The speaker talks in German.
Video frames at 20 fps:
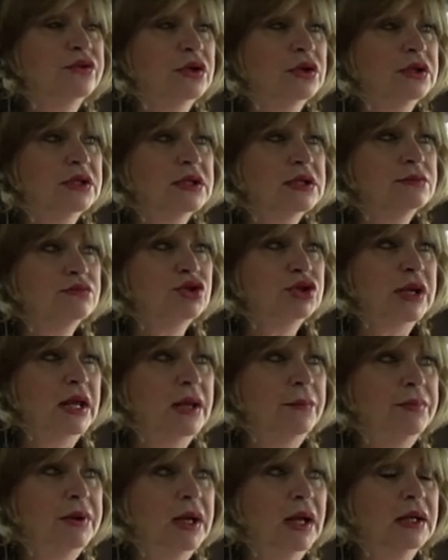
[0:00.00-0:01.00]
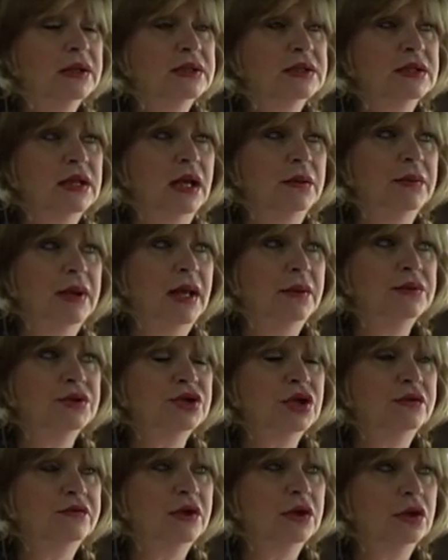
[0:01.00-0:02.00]
von diesem Stellplatz am
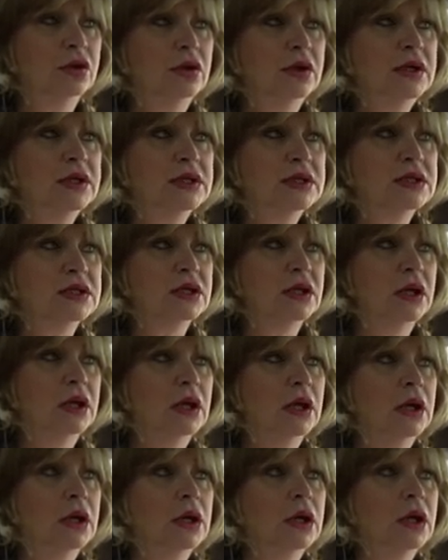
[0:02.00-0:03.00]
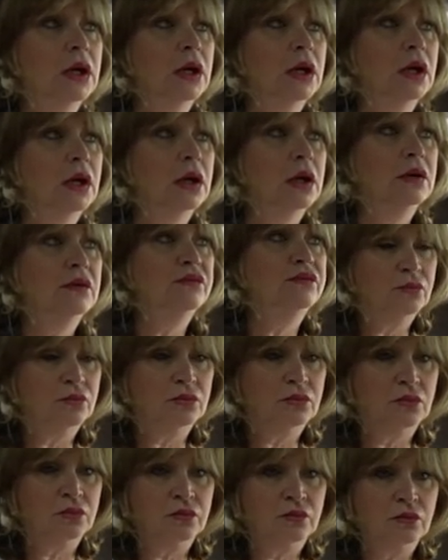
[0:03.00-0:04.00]
Hermsdorfer Kreuz. Äh,
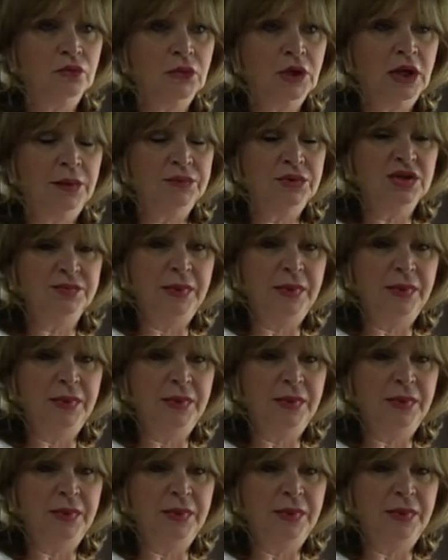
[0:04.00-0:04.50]
Gibt es